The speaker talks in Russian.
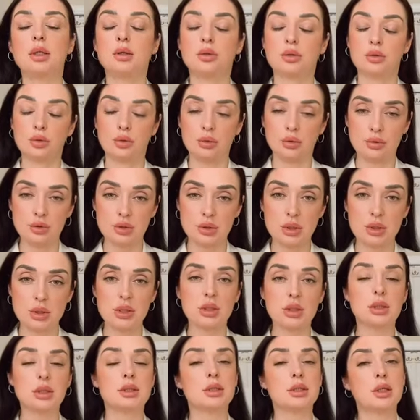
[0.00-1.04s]
И то нужно
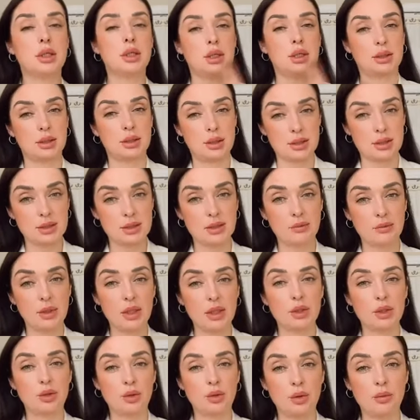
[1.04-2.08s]
делать, и это не
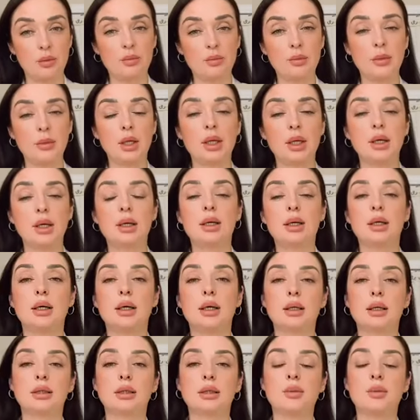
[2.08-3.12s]
оставлять, но
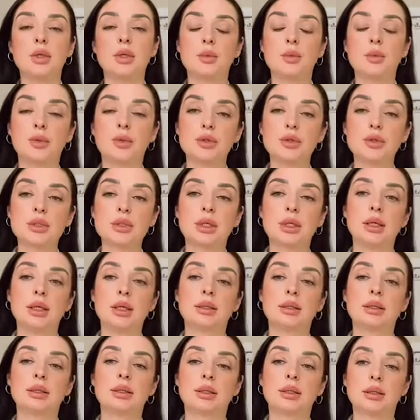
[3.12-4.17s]
э, для меня пост
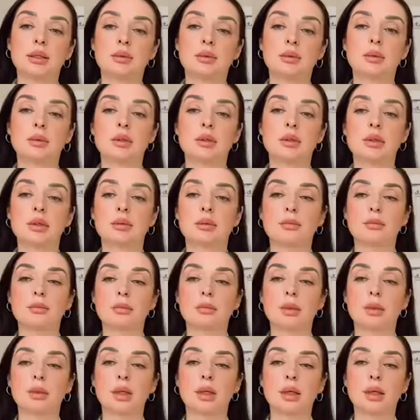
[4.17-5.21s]
это
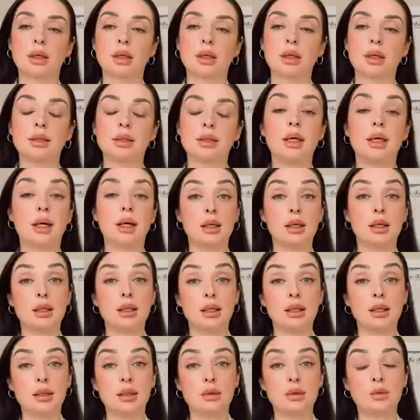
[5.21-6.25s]
когда
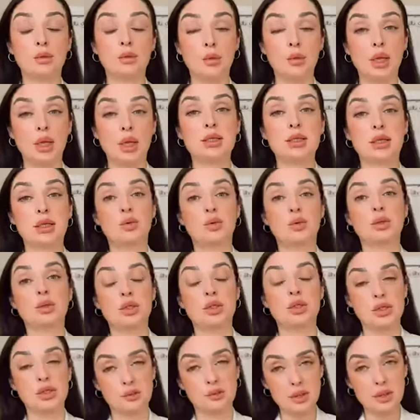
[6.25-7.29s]
у меня есть
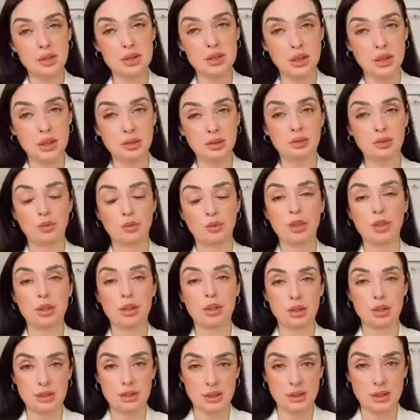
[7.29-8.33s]
какой-то человек, за которого у
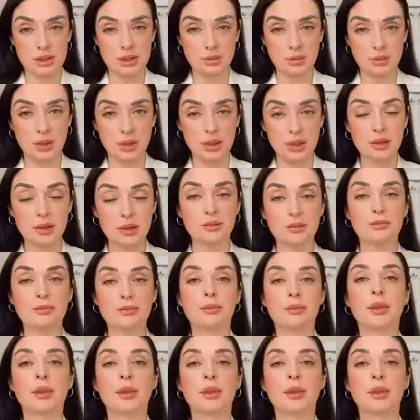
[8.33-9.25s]
меня сердце болит,